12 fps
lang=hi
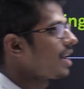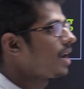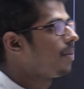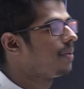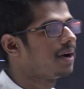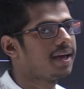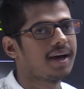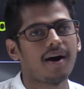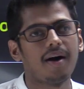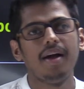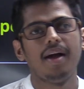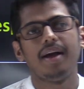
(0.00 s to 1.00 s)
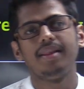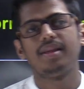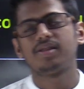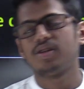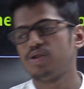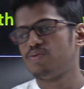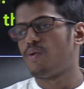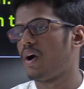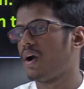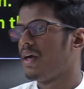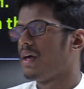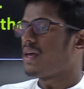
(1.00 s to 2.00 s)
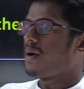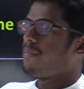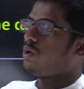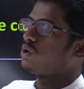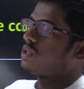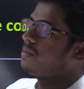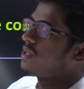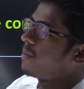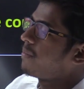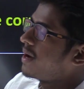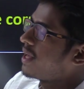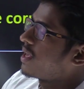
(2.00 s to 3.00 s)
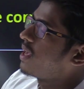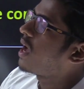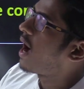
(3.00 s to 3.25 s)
करना पड़ेगा इन द सेंस वर्ड कि अपने को समझना पड़ेगा कि